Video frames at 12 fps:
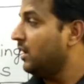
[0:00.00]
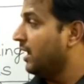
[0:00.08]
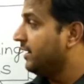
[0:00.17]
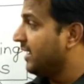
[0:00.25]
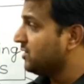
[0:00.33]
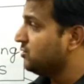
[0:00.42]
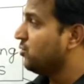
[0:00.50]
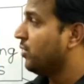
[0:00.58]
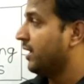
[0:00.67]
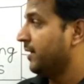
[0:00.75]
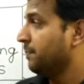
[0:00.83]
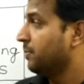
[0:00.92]
नेक्स्ट जो
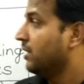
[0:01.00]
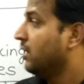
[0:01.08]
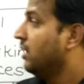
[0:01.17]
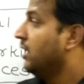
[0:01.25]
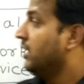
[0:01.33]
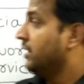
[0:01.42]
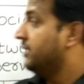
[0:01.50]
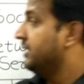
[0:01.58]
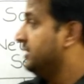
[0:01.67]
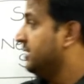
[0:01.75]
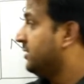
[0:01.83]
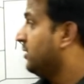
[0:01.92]
है
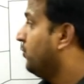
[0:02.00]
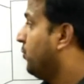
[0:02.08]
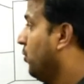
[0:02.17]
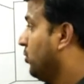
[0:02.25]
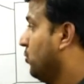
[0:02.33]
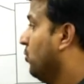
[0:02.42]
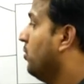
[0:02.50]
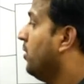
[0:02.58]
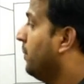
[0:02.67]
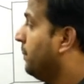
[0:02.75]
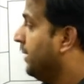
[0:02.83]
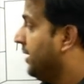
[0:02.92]
डिजिटल फोटो
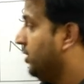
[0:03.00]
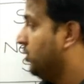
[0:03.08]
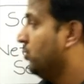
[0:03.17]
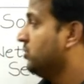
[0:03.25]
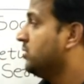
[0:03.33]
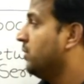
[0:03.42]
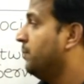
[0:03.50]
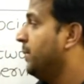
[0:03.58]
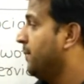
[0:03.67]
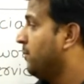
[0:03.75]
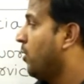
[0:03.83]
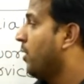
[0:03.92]
वीडियोस
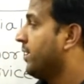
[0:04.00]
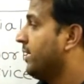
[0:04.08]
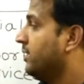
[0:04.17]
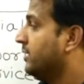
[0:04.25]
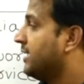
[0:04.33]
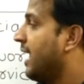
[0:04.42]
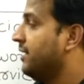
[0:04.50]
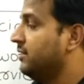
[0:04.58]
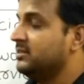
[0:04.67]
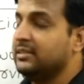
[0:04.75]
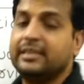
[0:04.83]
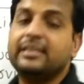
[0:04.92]
वेब ब्लॉगिंग
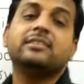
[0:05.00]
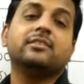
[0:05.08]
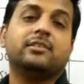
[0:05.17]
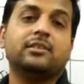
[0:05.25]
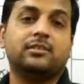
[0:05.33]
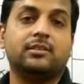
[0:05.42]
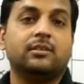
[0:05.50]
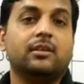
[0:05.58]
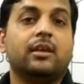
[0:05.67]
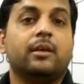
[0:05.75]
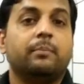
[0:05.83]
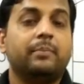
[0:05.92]
डायरीज ईसीटीसी
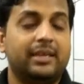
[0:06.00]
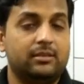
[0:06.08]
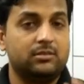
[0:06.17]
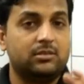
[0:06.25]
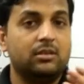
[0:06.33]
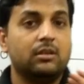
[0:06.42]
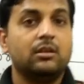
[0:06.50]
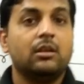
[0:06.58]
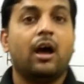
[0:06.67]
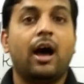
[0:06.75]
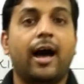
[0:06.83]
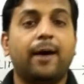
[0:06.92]
मींस
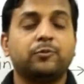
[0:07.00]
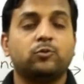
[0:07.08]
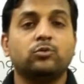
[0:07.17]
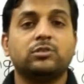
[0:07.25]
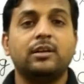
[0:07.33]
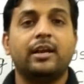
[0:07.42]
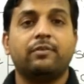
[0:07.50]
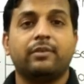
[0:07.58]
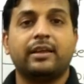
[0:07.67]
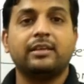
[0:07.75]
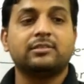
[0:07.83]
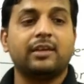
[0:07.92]
आप सोशल
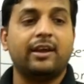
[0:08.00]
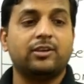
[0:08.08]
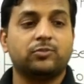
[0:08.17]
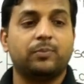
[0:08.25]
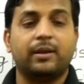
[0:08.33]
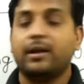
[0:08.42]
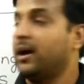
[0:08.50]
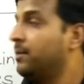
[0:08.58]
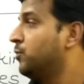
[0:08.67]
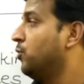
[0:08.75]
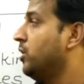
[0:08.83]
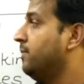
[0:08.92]
नेटवर्किंग साइट्स पर
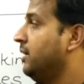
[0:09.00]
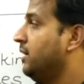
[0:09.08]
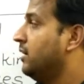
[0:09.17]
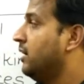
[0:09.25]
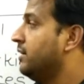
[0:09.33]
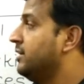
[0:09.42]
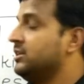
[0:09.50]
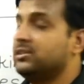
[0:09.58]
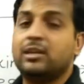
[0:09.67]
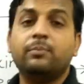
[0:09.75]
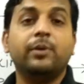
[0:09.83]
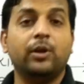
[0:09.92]
हम कोई भी
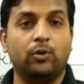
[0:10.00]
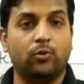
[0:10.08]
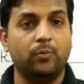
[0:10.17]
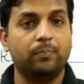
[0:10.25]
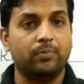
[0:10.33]
डिजिटल वीडियो